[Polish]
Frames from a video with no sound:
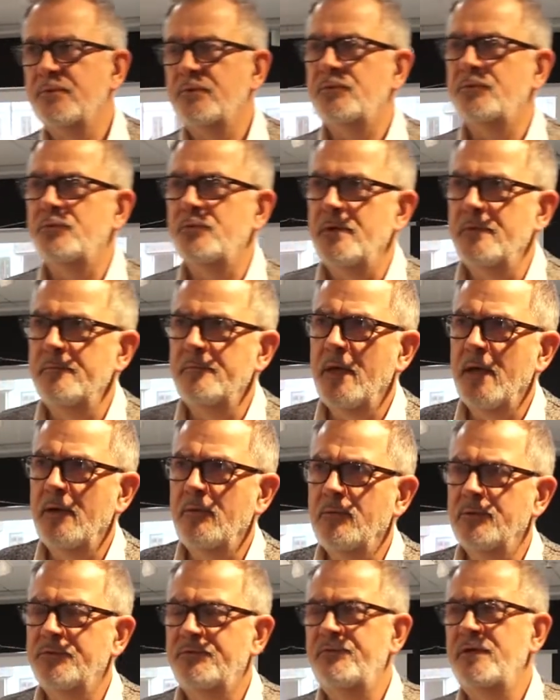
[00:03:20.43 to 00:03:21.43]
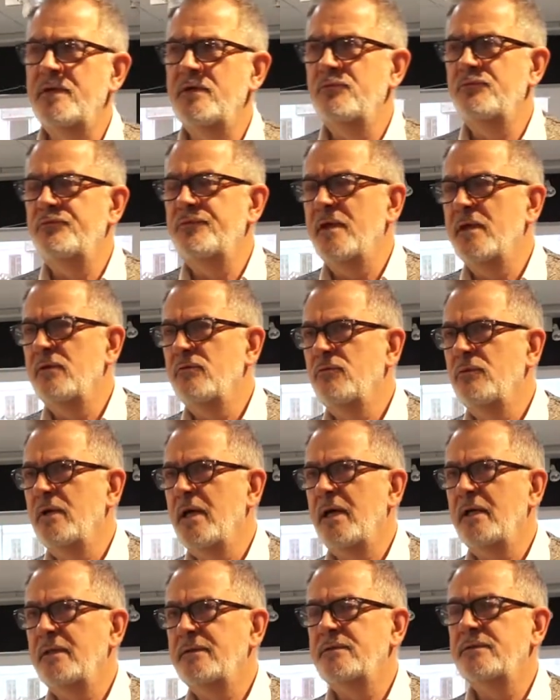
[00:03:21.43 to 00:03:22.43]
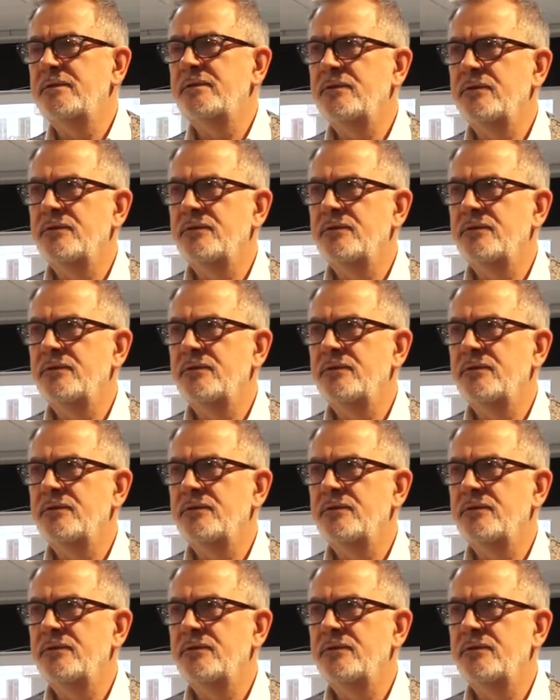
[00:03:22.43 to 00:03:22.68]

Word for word: które miał od wielu, wielu lat,